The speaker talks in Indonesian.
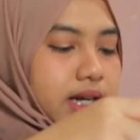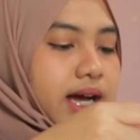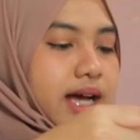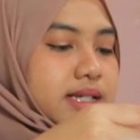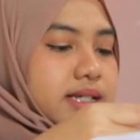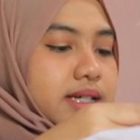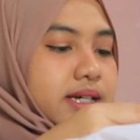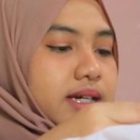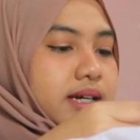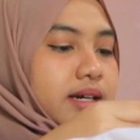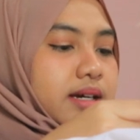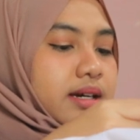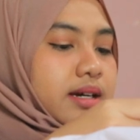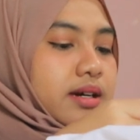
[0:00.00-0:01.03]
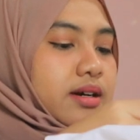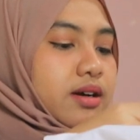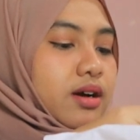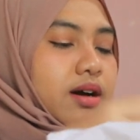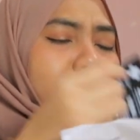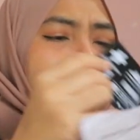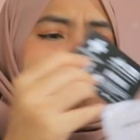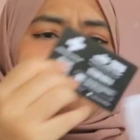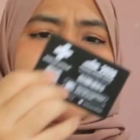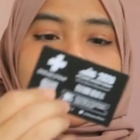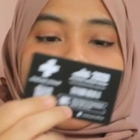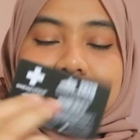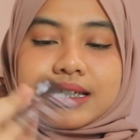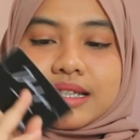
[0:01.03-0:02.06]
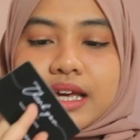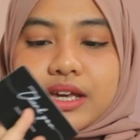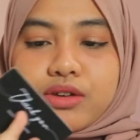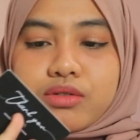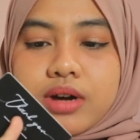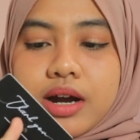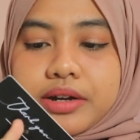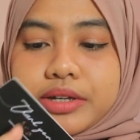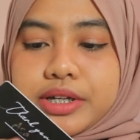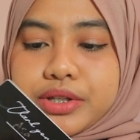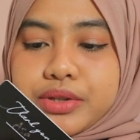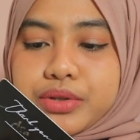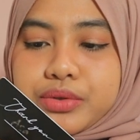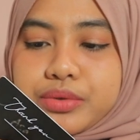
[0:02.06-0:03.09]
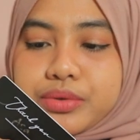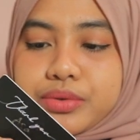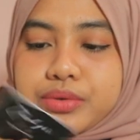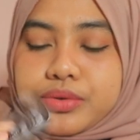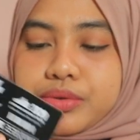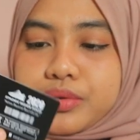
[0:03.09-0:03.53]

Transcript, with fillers: kita dikasih oh dikasih thank you card gitu